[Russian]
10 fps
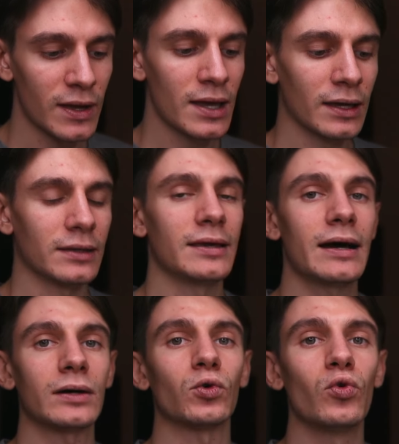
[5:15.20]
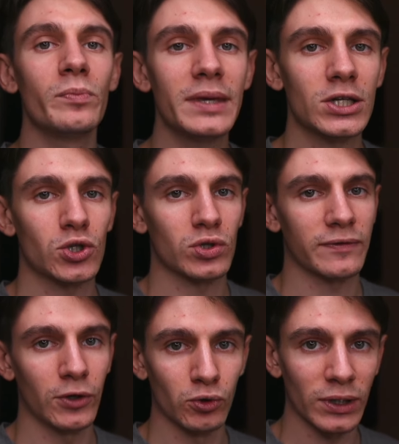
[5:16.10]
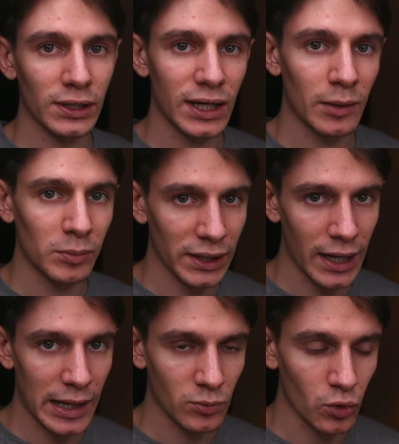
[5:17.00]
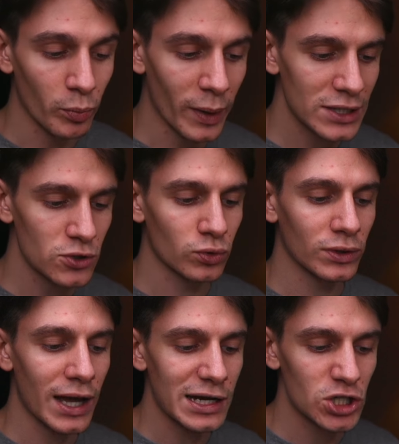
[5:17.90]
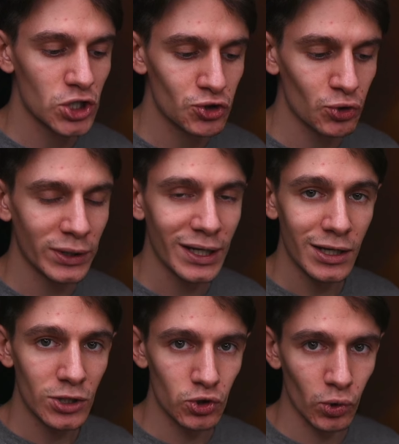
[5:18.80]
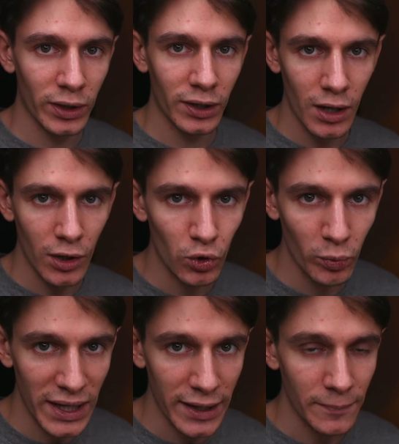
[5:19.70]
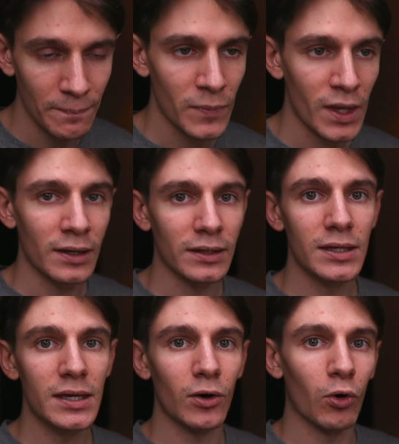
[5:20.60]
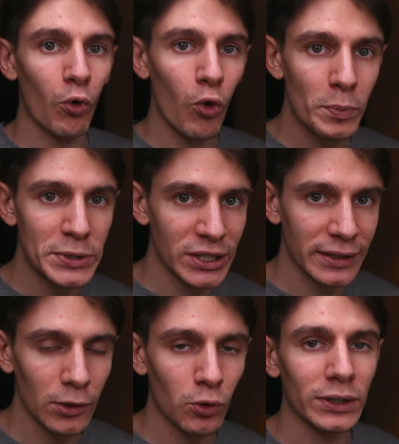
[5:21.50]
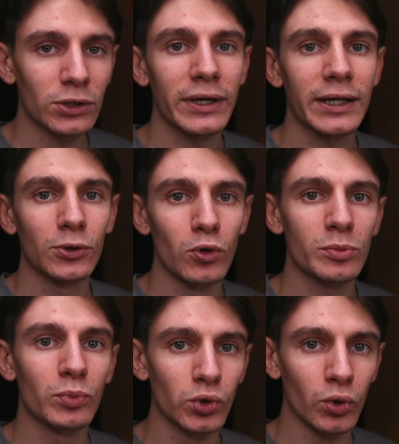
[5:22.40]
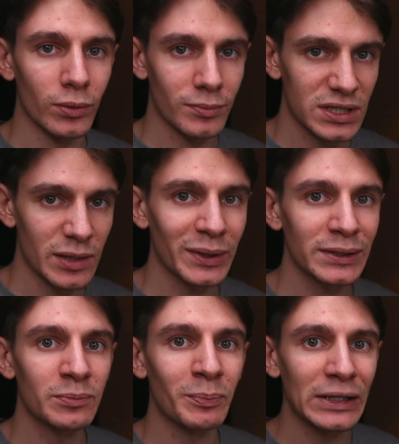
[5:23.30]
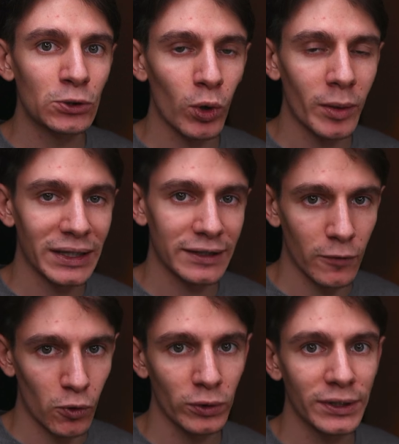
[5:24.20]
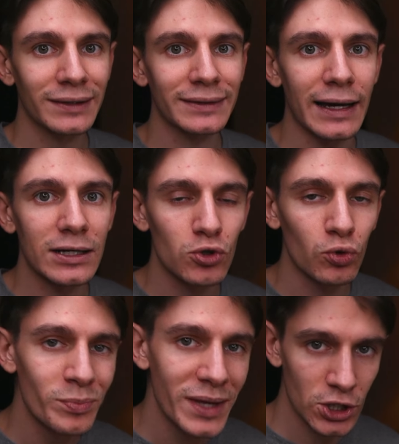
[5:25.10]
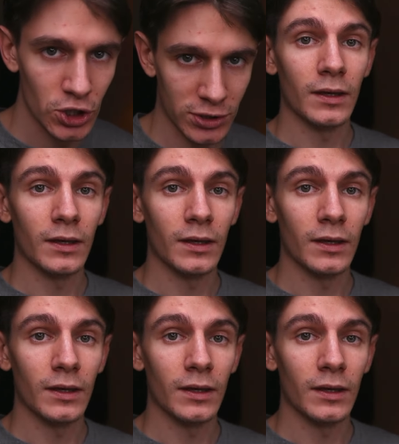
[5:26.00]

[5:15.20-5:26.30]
я уменьшу свою налогооблагаемую базу на 640 рублей. И общий налог, который я должен буду заплатить по итогам этого года, также уменьшится.